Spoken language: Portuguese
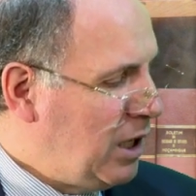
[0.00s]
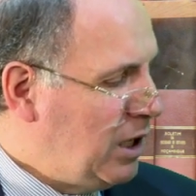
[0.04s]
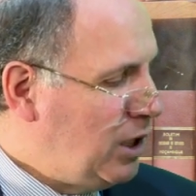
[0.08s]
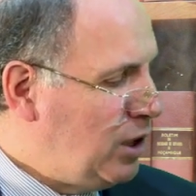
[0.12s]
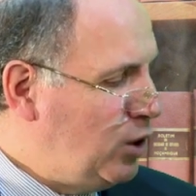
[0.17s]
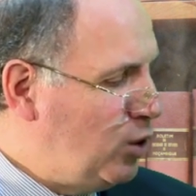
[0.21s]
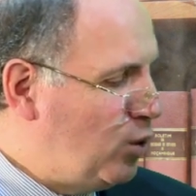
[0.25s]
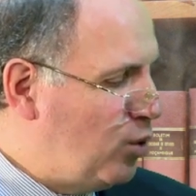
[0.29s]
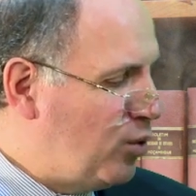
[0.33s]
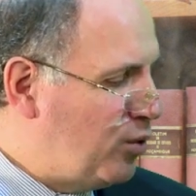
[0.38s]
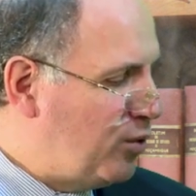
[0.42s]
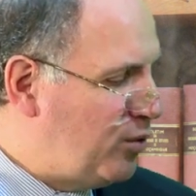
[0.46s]

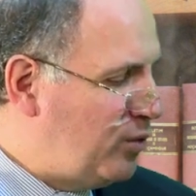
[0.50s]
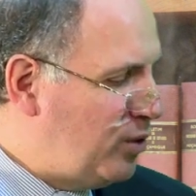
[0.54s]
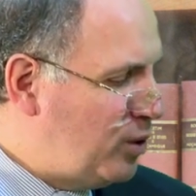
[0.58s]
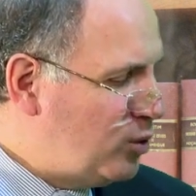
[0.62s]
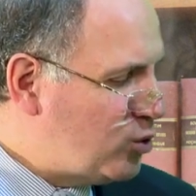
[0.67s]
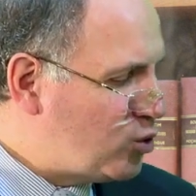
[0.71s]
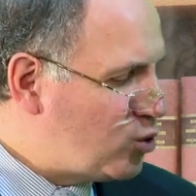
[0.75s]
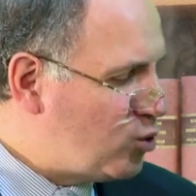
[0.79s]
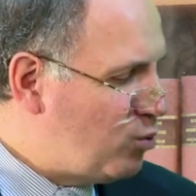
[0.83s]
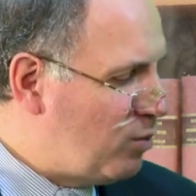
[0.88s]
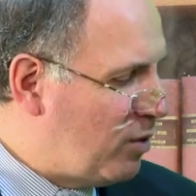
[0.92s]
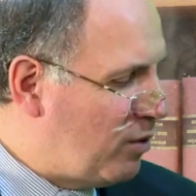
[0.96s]
E
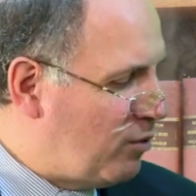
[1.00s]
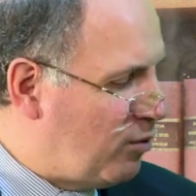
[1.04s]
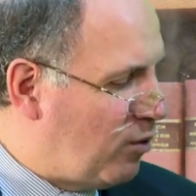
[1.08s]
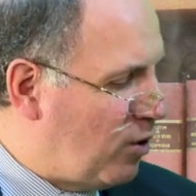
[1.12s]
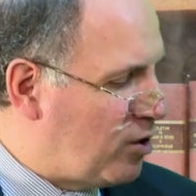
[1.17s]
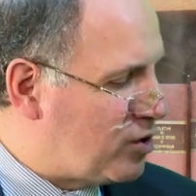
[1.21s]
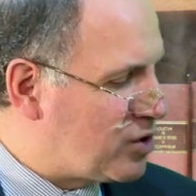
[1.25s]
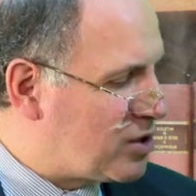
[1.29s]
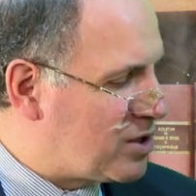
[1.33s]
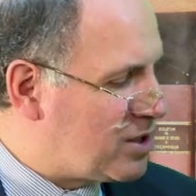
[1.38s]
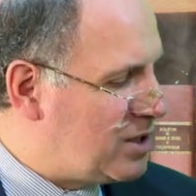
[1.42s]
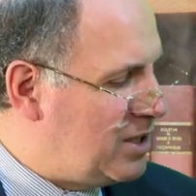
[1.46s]
ouviu-se uma
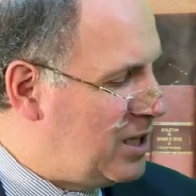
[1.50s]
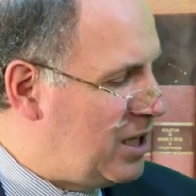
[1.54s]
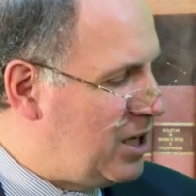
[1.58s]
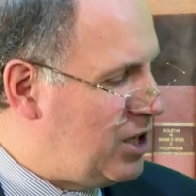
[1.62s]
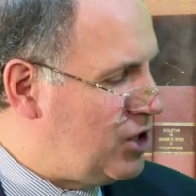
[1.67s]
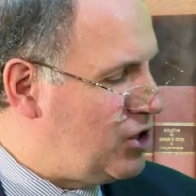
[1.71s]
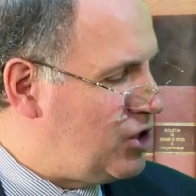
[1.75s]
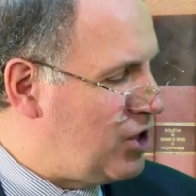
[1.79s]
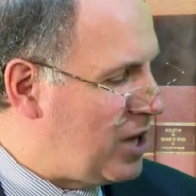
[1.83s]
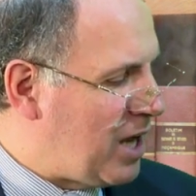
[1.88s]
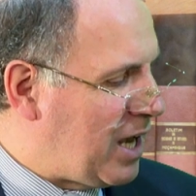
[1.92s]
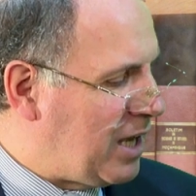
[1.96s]
voz que se
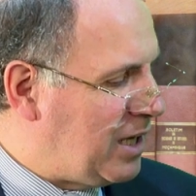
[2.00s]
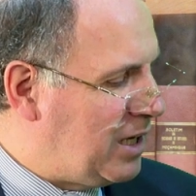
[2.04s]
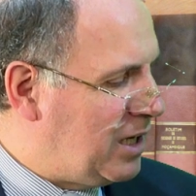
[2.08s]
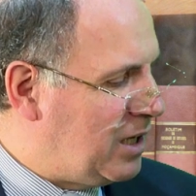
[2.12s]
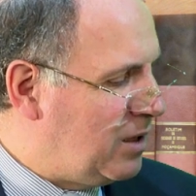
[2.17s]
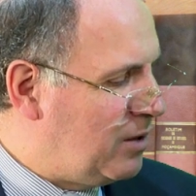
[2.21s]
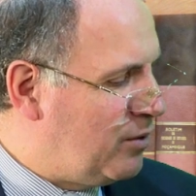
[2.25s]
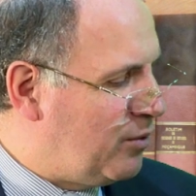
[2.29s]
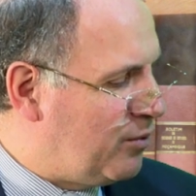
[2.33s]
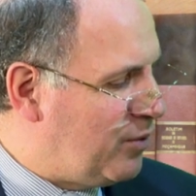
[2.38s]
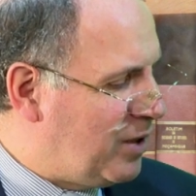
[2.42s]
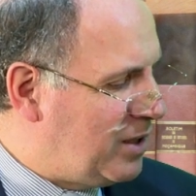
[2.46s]
dirigia a
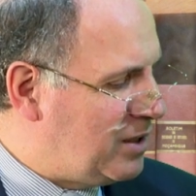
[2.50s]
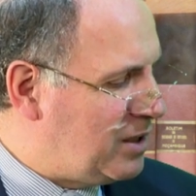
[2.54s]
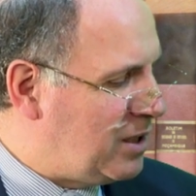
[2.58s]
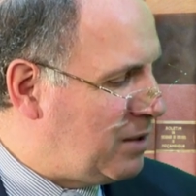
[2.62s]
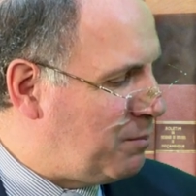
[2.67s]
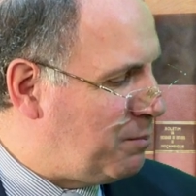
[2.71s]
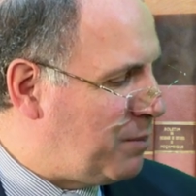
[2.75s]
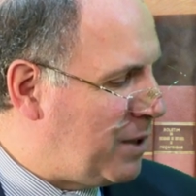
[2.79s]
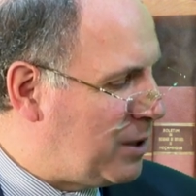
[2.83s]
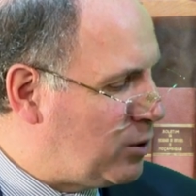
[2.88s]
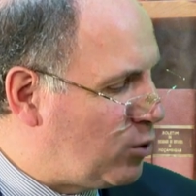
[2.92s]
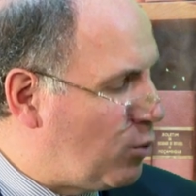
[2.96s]
ele:
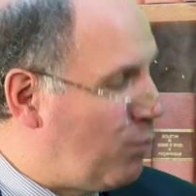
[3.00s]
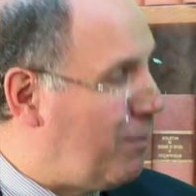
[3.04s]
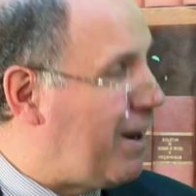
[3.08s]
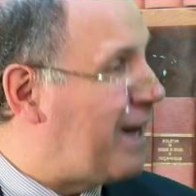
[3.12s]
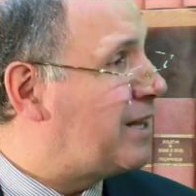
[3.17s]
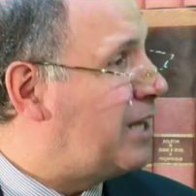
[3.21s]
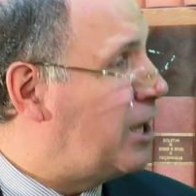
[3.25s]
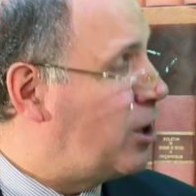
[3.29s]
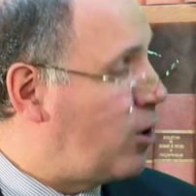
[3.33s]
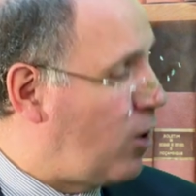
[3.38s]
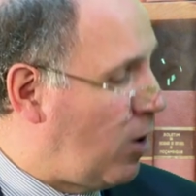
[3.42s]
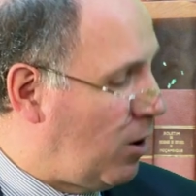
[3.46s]
Levanta-te, Pedro,
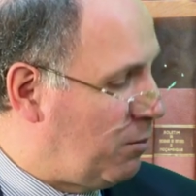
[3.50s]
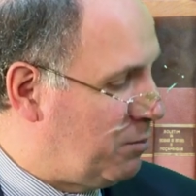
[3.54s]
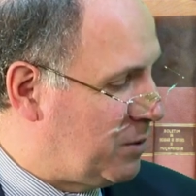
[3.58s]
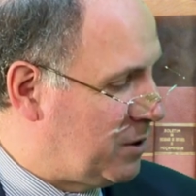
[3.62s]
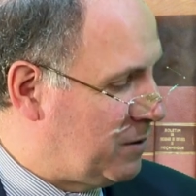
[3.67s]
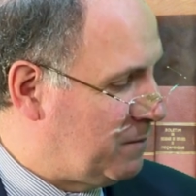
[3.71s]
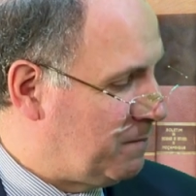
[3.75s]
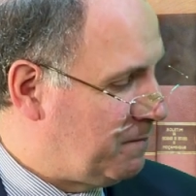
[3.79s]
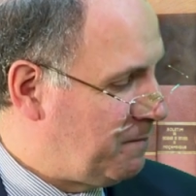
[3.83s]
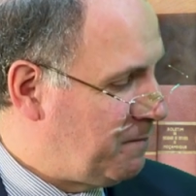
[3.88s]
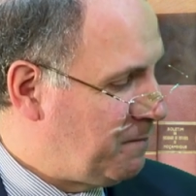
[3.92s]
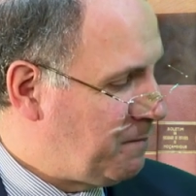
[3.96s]
mata e come.